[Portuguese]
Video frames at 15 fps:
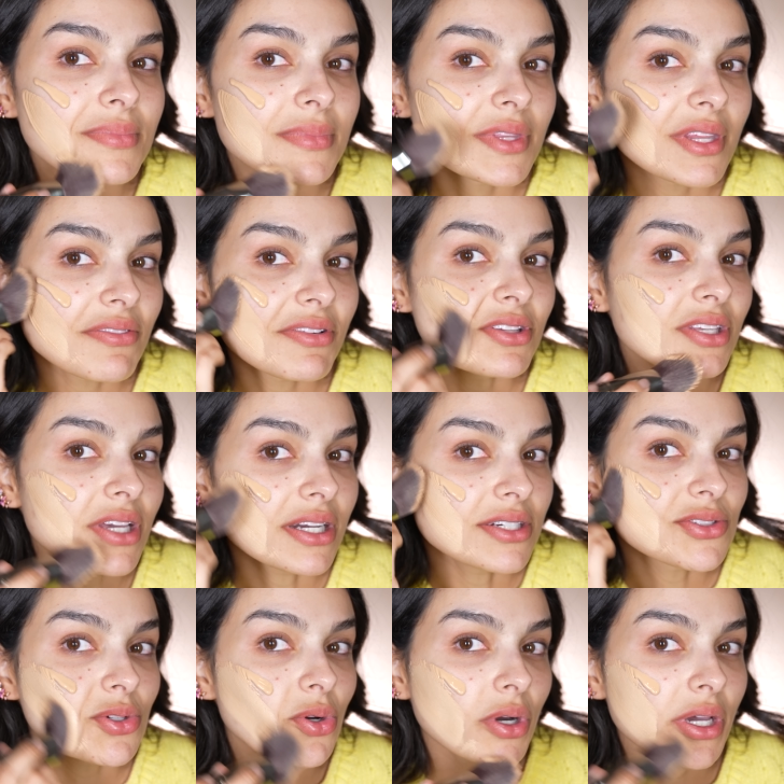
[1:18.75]
Tá vendo que ela
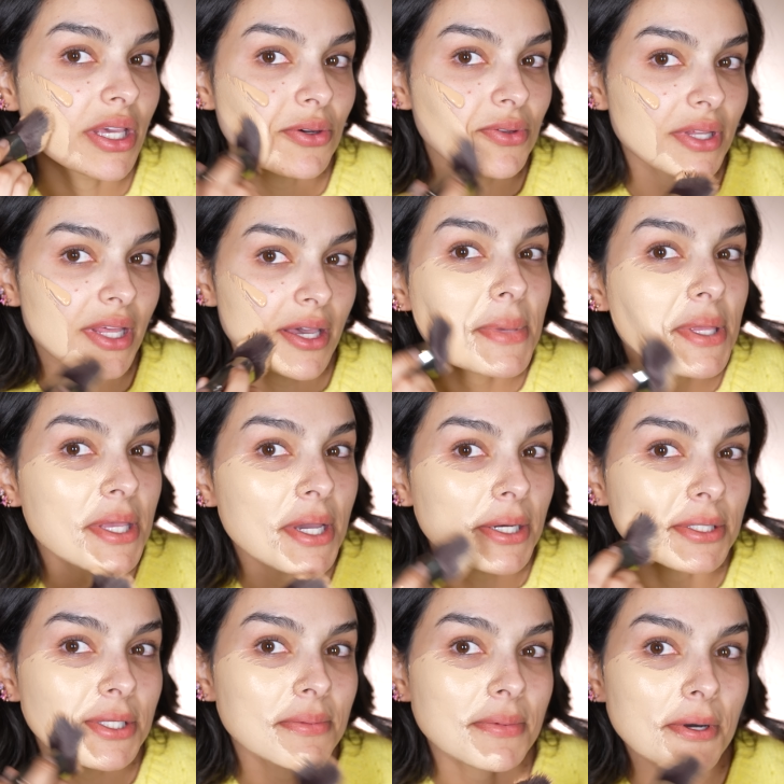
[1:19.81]
escorreu, né? E ela
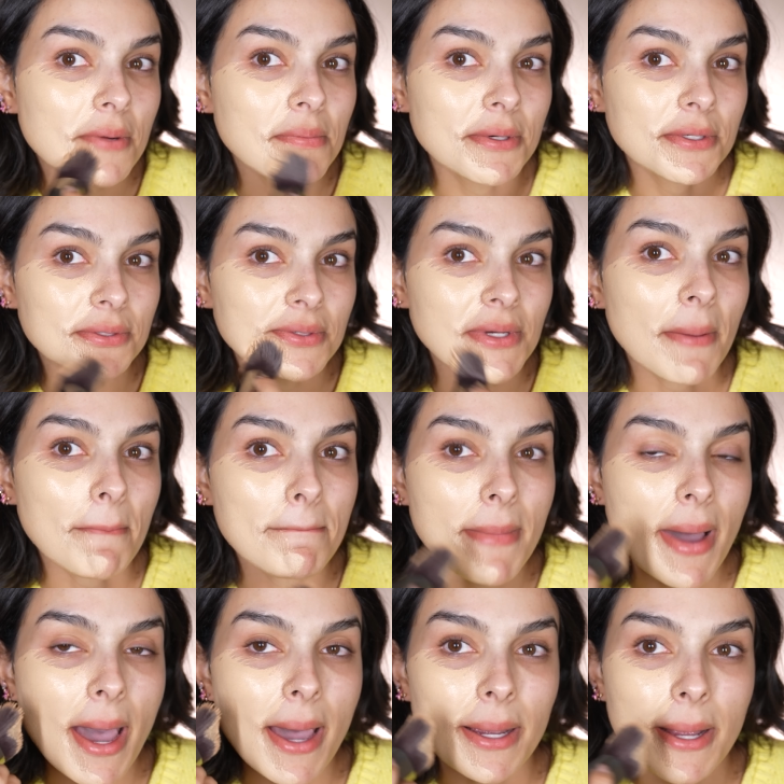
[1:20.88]
tem uma cobertura
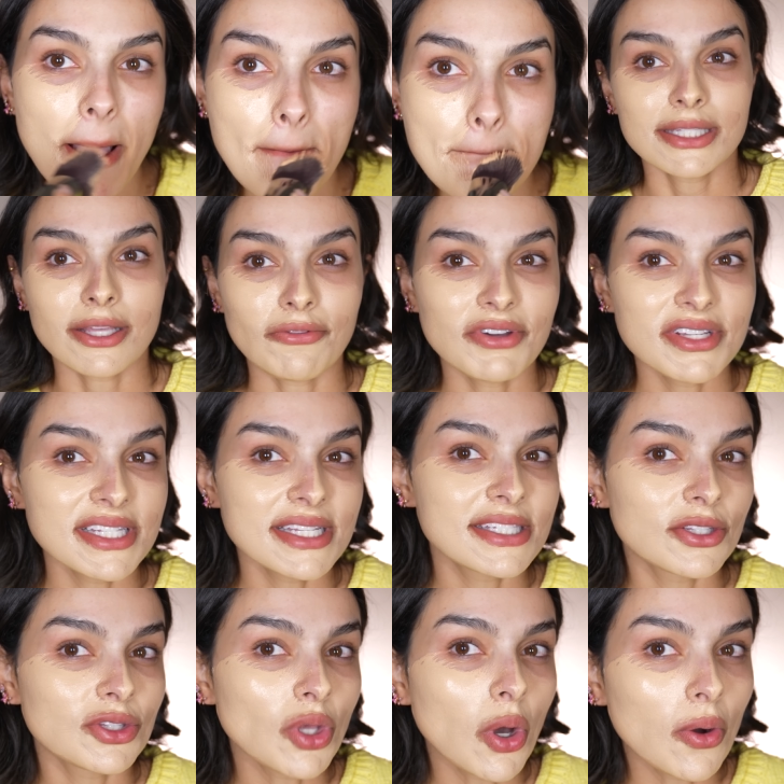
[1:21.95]
mara. Talvez
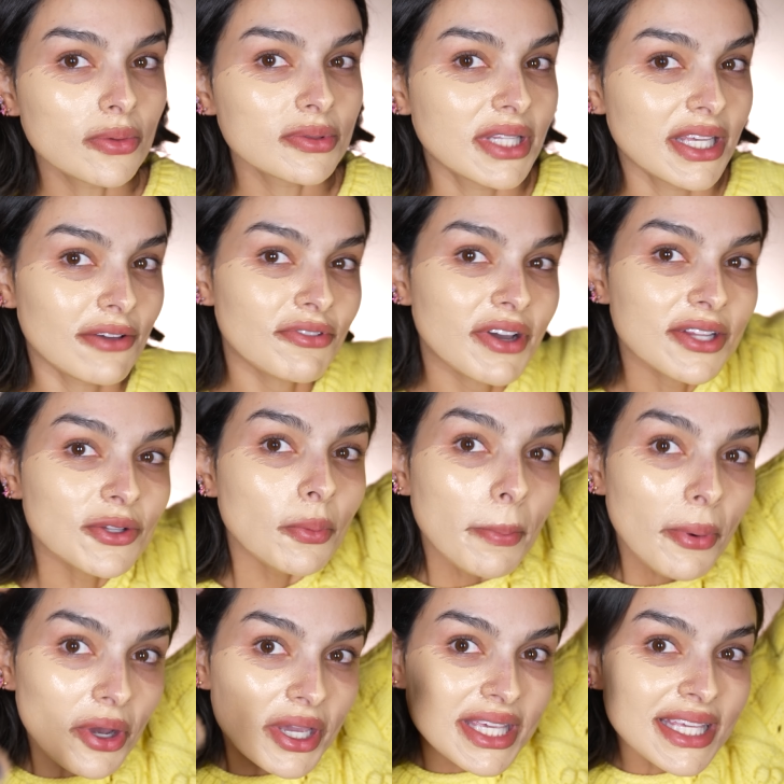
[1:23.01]
esse tom tenha ficado um
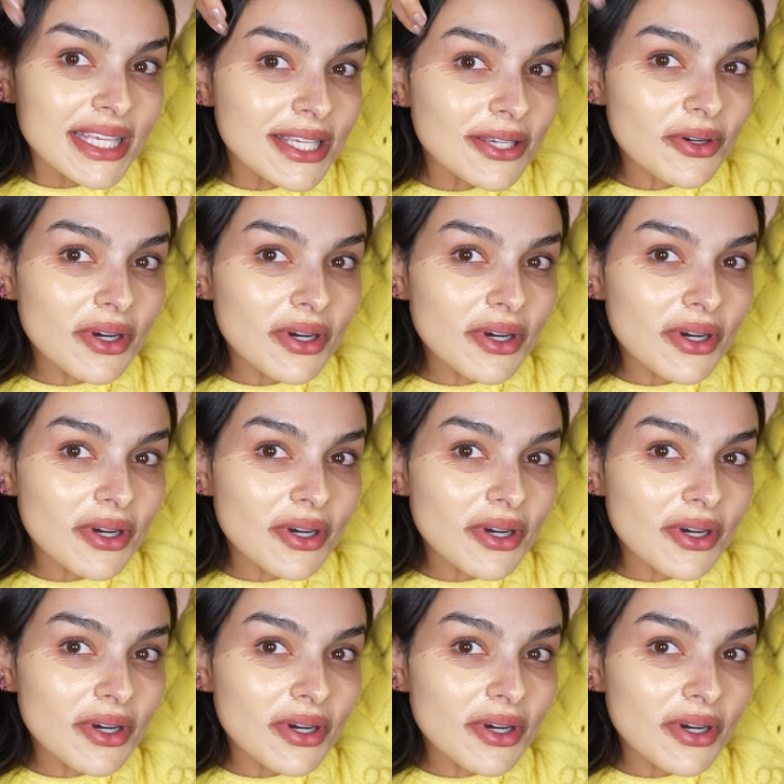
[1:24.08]
pouquinho